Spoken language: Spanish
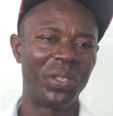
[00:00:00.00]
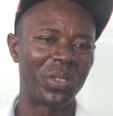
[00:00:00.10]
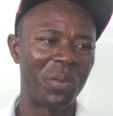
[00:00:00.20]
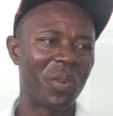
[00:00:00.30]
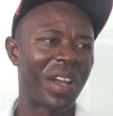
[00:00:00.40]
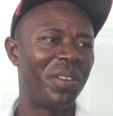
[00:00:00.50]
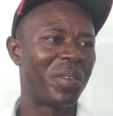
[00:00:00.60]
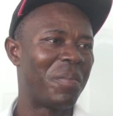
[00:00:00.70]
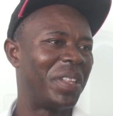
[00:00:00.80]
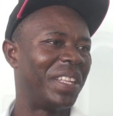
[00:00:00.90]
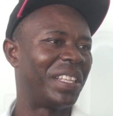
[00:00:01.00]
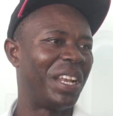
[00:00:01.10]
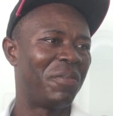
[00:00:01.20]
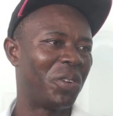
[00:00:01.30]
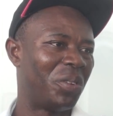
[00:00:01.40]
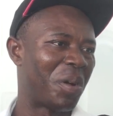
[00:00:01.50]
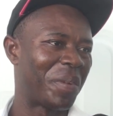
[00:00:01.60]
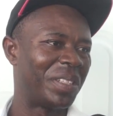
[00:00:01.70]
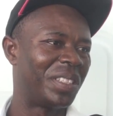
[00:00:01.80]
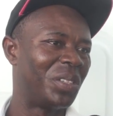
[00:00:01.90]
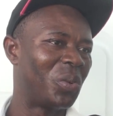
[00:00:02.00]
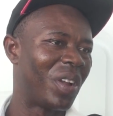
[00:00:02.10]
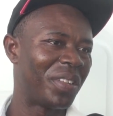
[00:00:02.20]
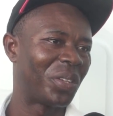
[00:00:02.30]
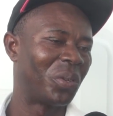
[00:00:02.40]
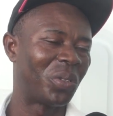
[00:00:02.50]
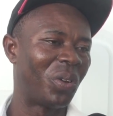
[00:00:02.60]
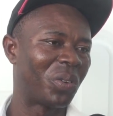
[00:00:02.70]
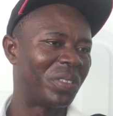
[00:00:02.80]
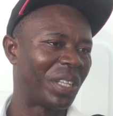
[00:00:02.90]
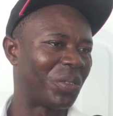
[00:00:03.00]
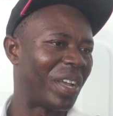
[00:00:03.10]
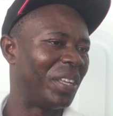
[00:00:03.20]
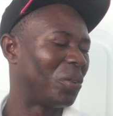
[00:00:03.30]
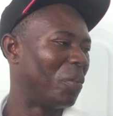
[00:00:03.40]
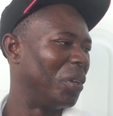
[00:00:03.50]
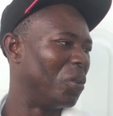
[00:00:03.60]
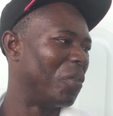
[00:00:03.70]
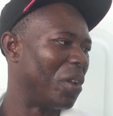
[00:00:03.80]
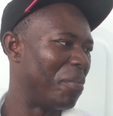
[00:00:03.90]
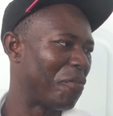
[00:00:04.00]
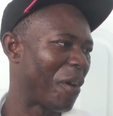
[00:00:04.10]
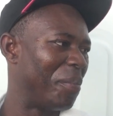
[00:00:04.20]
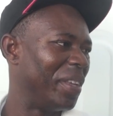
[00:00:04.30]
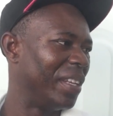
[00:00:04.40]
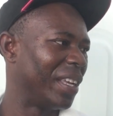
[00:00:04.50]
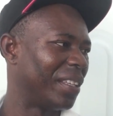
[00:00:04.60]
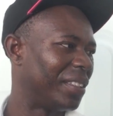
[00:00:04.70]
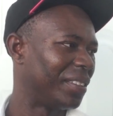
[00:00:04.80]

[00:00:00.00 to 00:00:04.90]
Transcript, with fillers: le estoy buscando, van a el teléfono y no aparece ningún lado. Tengo todos los contactos ahí, todos mis números de mi familia. lo Llama,